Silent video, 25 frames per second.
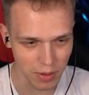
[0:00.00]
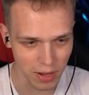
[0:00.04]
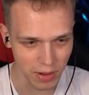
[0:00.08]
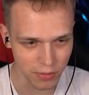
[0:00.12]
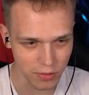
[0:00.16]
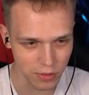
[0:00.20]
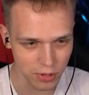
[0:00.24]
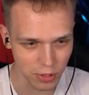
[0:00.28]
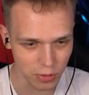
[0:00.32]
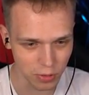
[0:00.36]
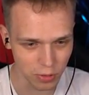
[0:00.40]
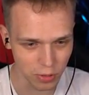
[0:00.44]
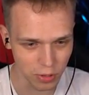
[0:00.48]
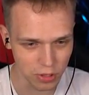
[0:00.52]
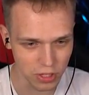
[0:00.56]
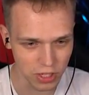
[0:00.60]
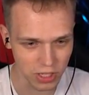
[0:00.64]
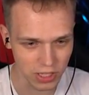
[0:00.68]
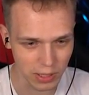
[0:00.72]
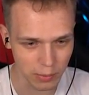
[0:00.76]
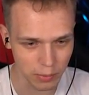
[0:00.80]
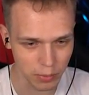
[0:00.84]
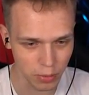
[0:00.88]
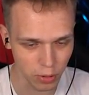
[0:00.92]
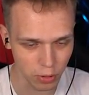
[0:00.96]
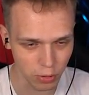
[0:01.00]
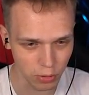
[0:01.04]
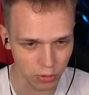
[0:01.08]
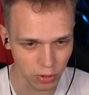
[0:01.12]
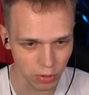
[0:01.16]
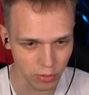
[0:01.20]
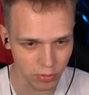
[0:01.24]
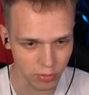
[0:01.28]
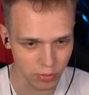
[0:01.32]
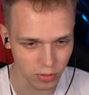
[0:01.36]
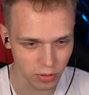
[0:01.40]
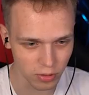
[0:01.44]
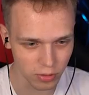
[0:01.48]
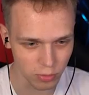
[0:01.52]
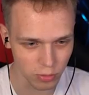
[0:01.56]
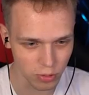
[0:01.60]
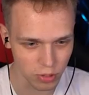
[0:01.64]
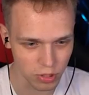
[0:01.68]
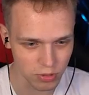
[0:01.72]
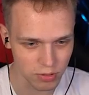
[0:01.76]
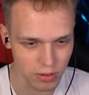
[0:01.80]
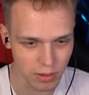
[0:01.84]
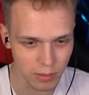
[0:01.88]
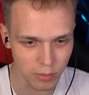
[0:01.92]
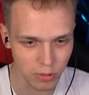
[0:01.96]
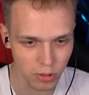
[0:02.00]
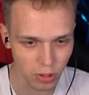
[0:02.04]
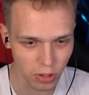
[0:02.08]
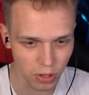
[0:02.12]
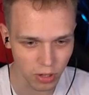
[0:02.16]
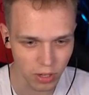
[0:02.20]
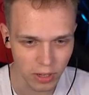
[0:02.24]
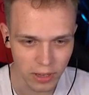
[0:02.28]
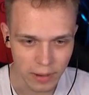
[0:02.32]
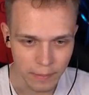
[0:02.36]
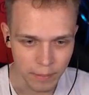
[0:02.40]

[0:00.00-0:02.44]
a w szczególności ta broń, którą odłożyłem do,